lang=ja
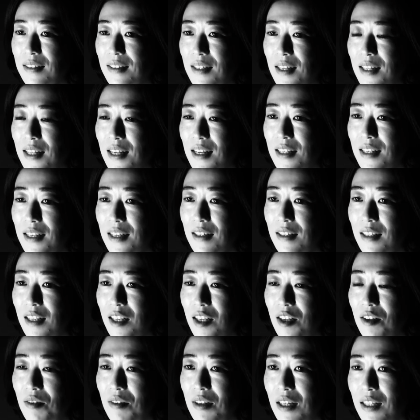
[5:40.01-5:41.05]
して何がで
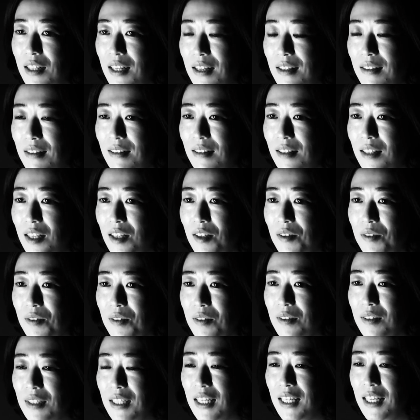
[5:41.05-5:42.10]
きるかなっていうふ
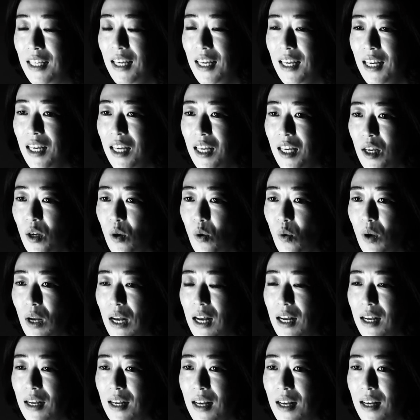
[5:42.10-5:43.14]
うに
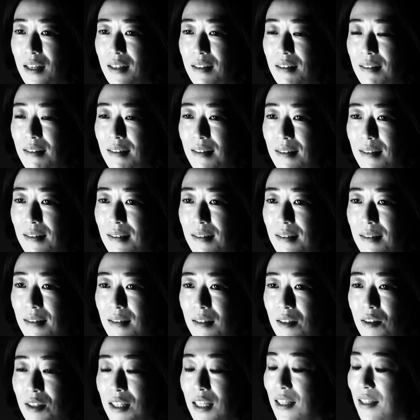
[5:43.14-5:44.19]
考え
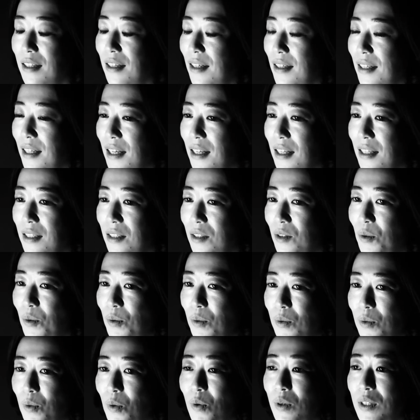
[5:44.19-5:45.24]
るきっかけすご
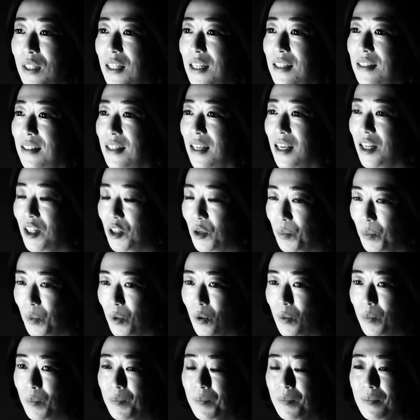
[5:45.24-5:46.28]
く多いんですけれど
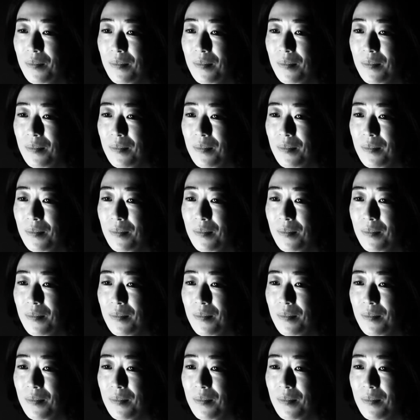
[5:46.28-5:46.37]
も、